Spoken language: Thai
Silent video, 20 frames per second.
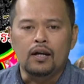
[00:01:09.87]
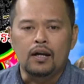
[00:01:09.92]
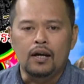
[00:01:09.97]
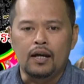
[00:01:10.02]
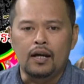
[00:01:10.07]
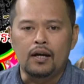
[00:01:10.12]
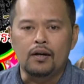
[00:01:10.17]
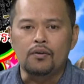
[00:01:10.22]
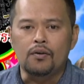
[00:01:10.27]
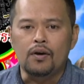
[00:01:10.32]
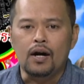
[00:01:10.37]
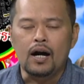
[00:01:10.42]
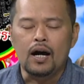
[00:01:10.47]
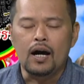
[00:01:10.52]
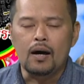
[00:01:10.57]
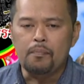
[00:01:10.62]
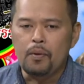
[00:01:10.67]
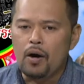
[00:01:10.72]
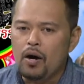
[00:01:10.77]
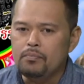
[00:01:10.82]
แล้วว่า
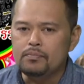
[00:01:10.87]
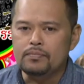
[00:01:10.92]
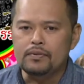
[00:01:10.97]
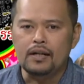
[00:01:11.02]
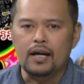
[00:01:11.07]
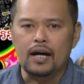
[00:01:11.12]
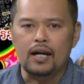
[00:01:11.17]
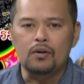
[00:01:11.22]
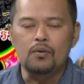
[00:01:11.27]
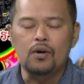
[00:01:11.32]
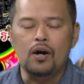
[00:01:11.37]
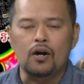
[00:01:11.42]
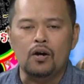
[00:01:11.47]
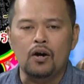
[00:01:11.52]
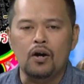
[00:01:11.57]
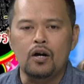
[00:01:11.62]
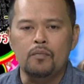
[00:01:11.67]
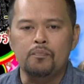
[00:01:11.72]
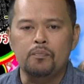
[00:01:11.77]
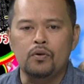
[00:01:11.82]
พ่อมนาล่วงข
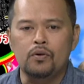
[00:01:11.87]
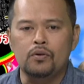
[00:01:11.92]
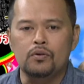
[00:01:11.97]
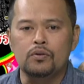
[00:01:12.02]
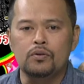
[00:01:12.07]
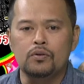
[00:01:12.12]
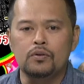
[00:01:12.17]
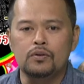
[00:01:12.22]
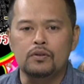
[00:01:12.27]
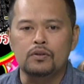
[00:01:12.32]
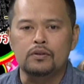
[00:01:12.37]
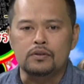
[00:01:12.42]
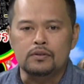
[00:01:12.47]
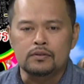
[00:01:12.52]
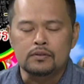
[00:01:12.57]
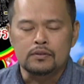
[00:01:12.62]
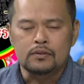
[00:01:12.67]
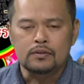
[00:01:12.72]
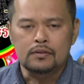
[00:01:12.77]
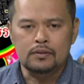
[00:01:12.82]
อบคุณ
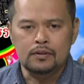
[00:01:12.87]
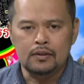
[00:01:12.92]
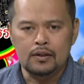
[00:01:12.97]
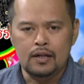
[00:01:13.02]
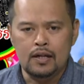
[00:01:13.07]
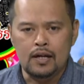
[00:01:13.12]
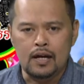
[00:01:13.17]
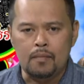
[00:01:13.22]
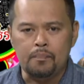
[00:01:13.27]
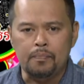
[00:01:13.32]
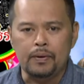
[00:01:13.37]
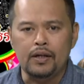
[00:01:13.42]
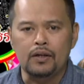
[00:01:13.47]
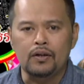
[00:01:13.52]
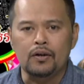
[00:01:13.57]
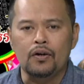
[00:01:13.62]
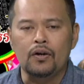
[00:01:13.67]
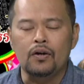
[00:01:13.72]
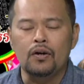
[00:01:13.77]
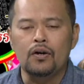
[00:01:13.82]
น่าพี่
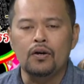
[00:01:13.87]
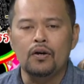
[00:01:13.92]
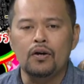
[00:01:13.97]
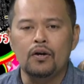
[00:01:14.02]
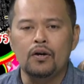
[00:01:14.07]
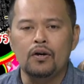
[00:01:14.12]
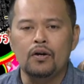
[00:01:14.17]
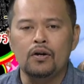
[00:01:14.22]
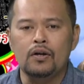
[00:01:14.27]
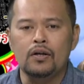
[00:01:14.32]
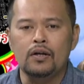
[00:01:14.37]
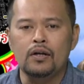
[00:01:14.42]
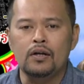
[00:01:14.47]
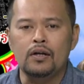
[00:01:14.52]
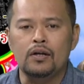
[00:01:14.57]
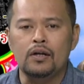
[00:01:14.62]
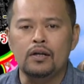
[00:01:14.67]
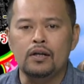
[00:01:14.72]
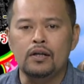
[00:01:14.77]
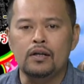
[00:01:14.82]
น้อง
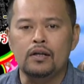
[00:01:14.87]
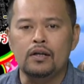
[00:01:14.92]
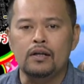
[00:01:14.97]
เฮ้ย